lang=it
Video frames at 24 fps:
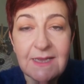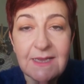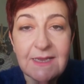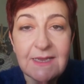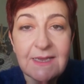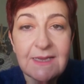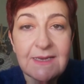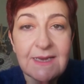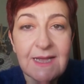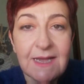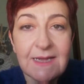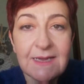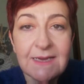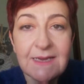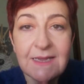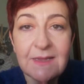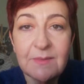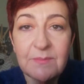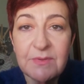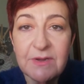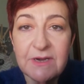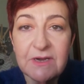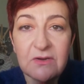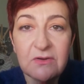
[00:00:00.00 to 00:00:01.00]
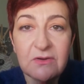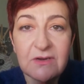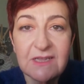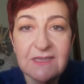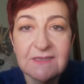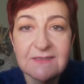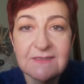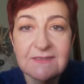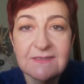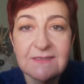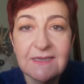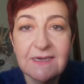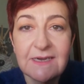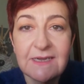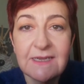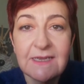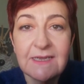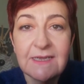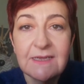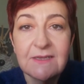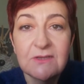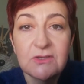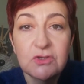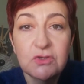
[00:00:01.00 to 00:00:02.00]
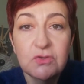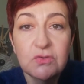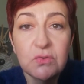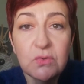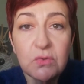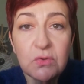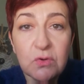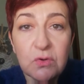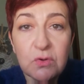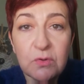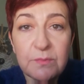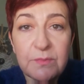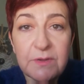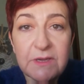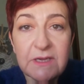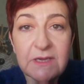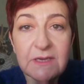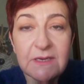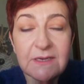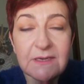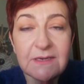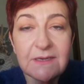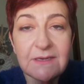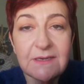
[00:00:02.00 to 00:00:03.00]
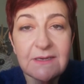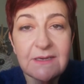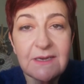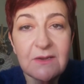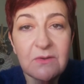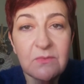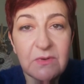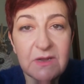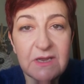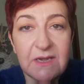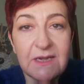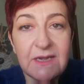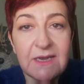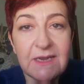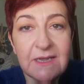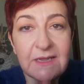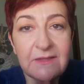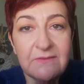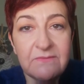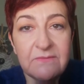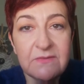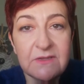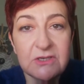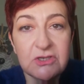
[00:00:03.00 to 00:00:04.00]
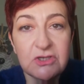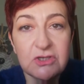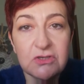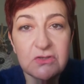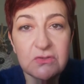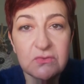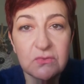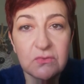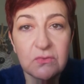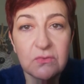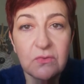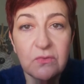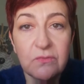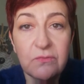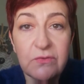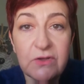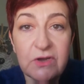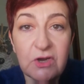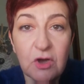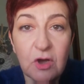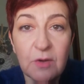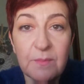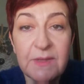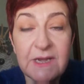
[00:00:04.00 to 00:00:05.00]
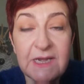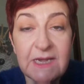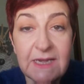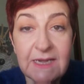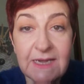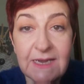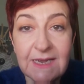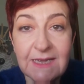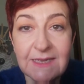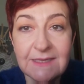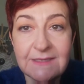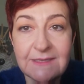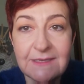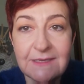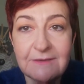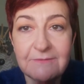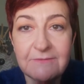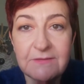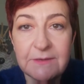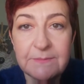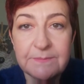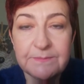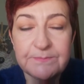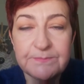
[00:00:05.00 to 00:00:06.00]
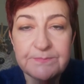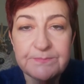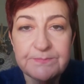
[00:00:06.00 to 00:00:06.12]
ed anche per non essere succubi di quelli che invece sono fenomeni negativi.